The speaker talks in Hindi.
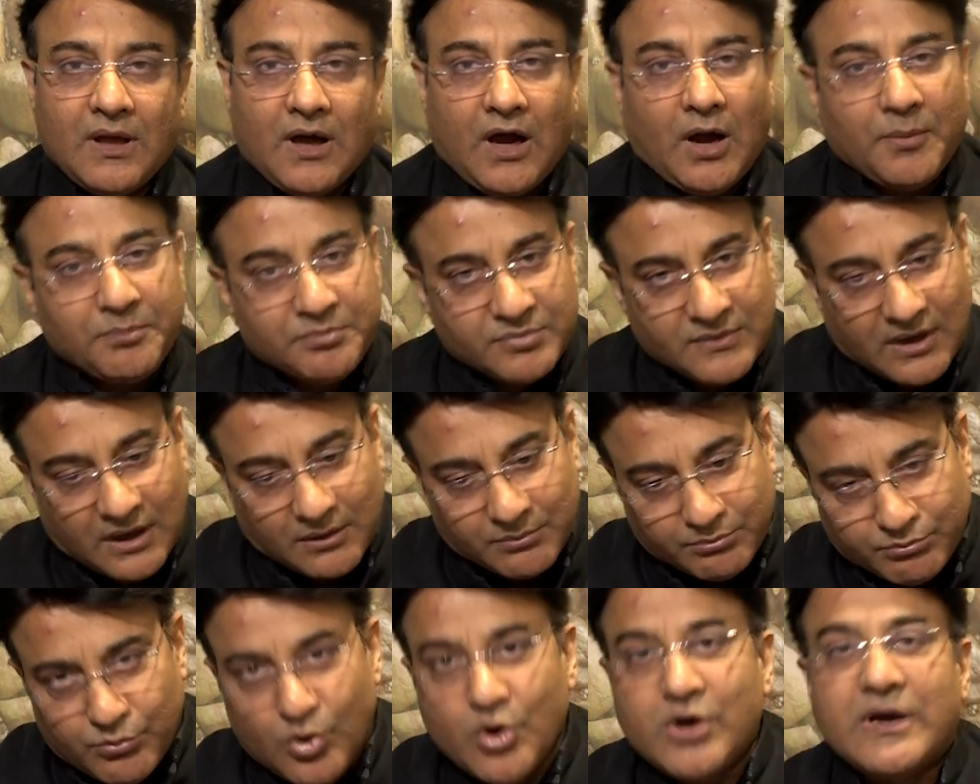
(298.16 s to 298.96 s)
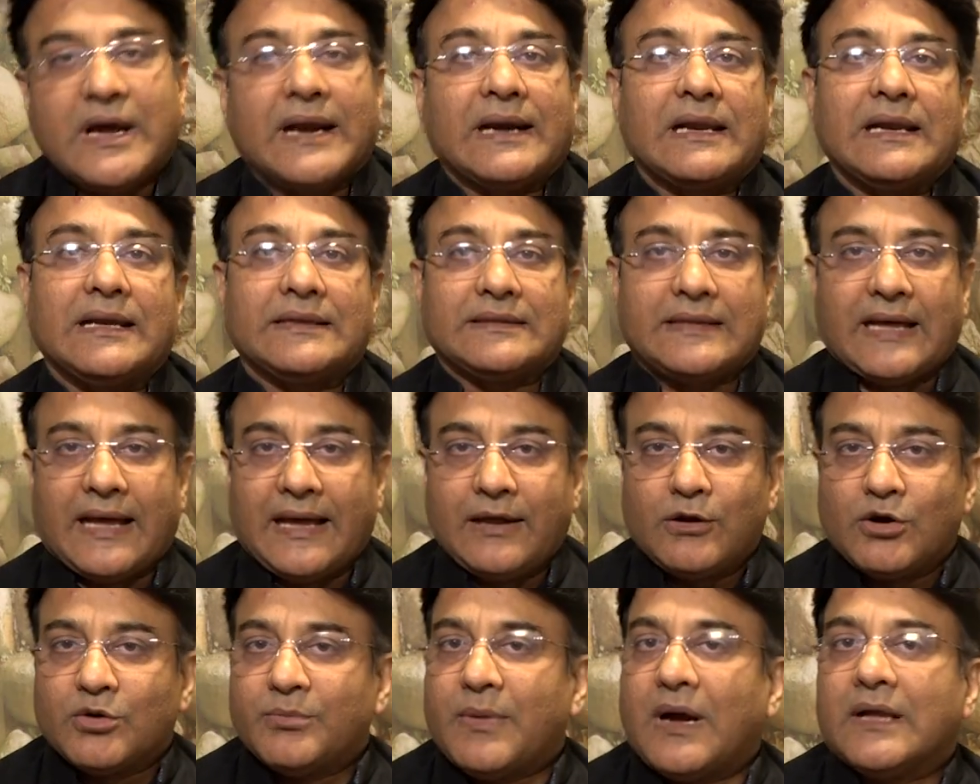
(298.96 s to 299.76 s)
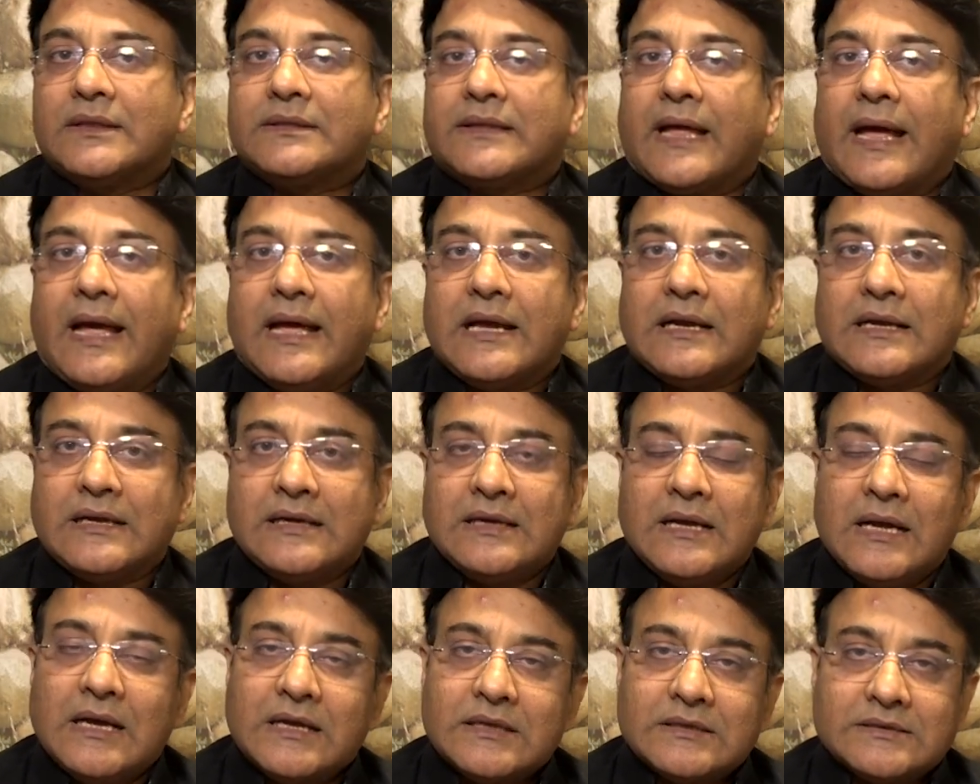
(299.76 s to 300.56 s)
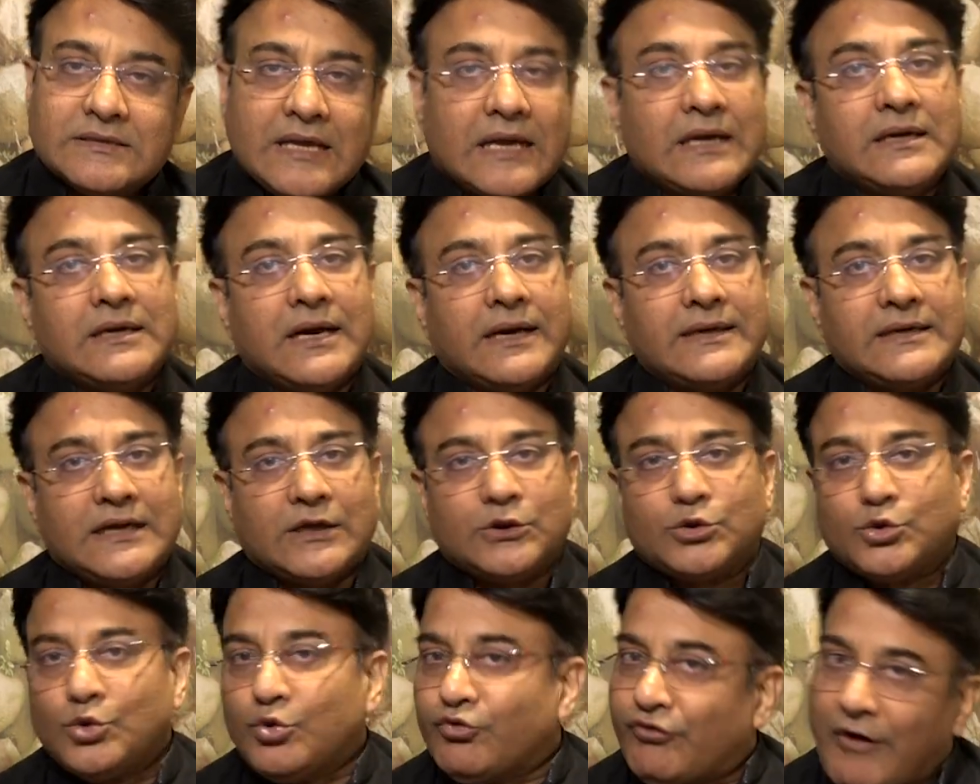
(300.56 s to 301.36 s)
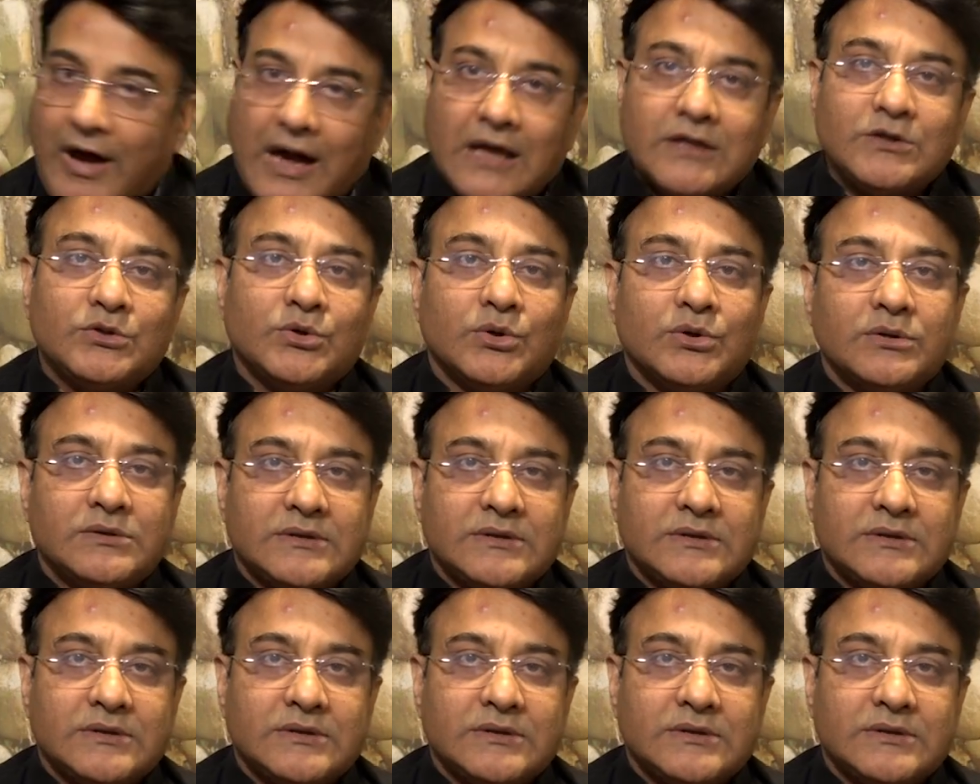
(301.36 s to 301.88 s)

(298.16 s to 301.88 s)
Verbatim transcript: अपना मुंह कर लेता है और मानता है कि संकट या तूफान जो